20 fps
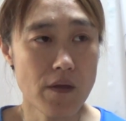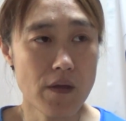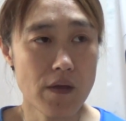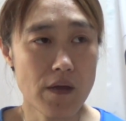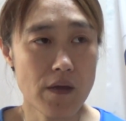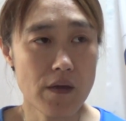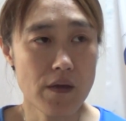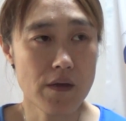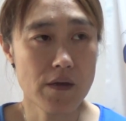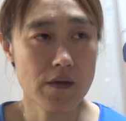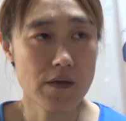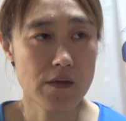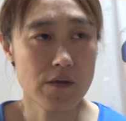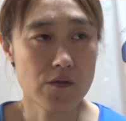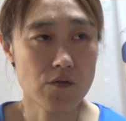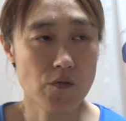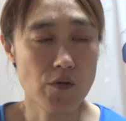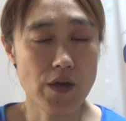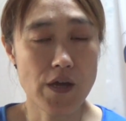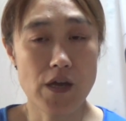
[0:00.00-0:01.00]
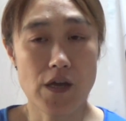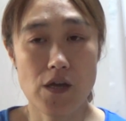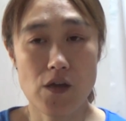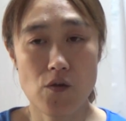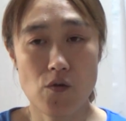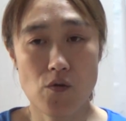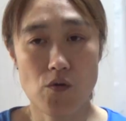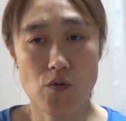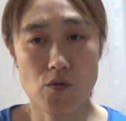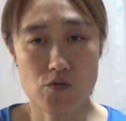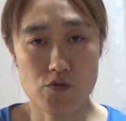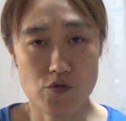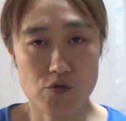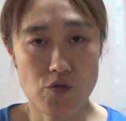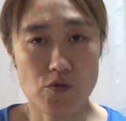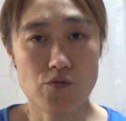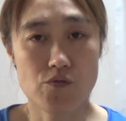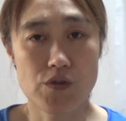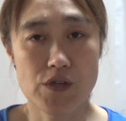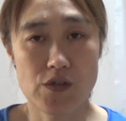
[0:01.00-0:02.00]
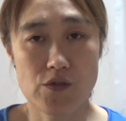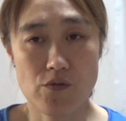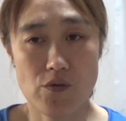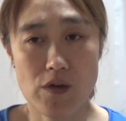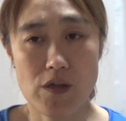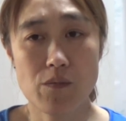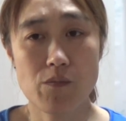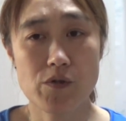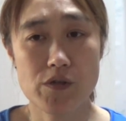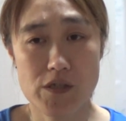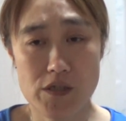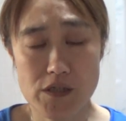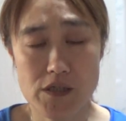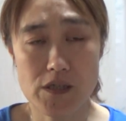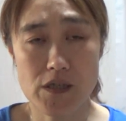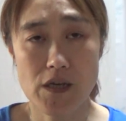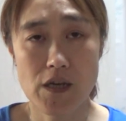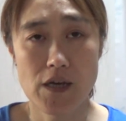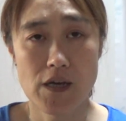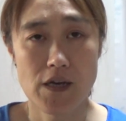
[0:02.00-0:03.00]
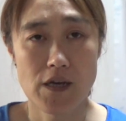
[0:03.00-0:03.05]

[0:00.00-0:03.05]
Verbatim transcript: えー、そう栄養補助食品とかでもいいし、